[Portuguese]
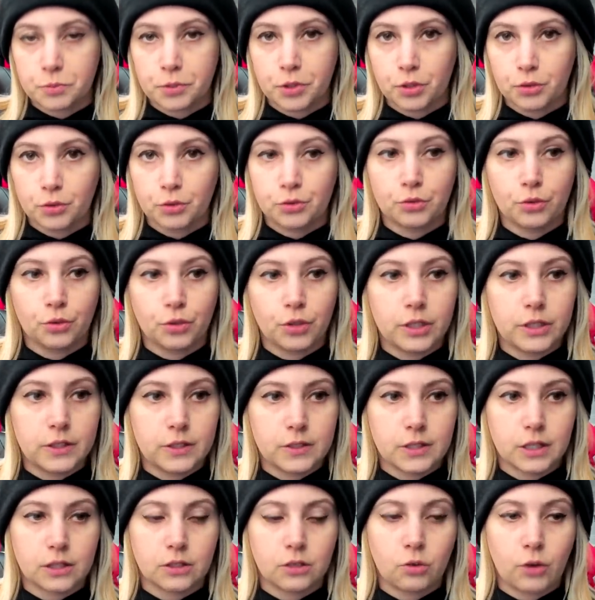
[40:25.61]

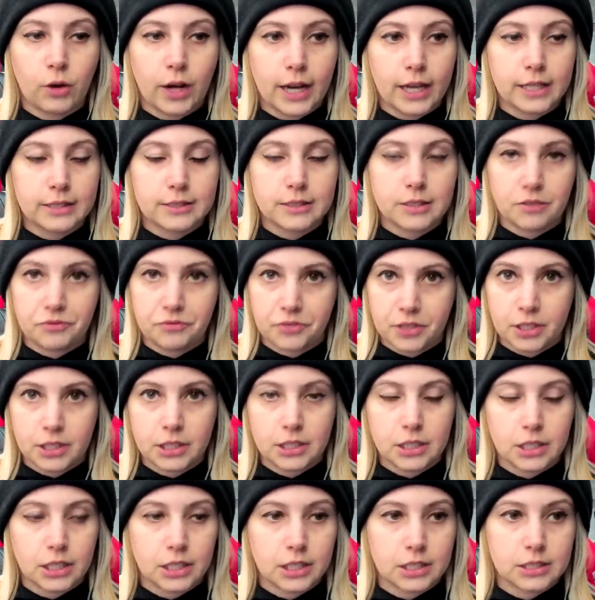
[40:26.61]
produtores atuais da
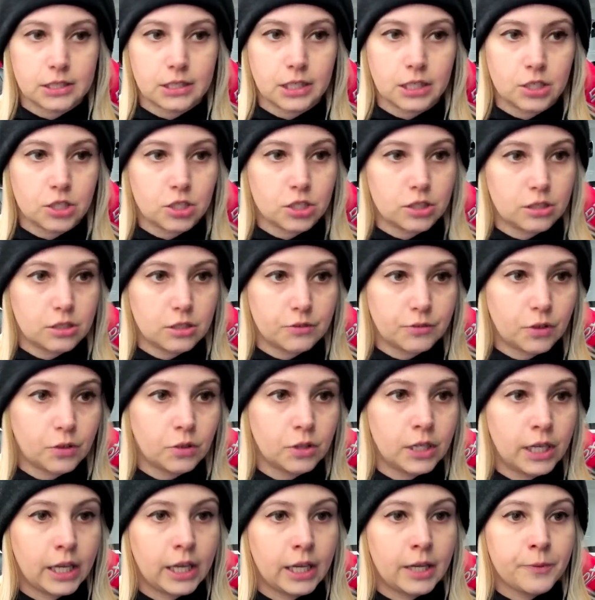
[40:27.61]
franquia Resident
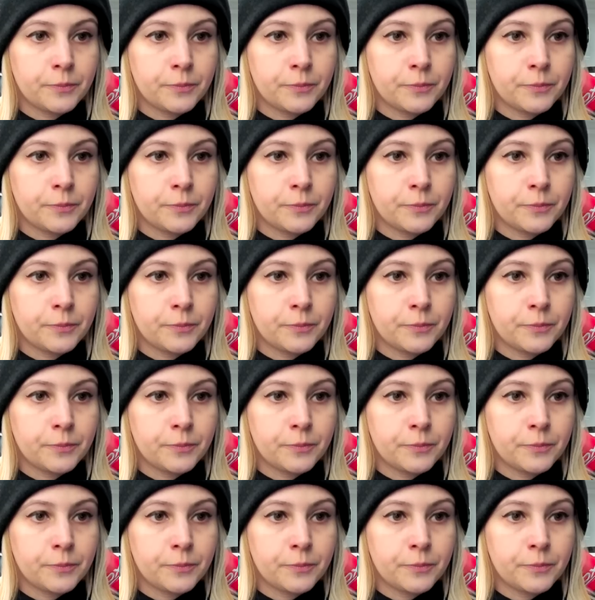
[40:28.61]
Evil,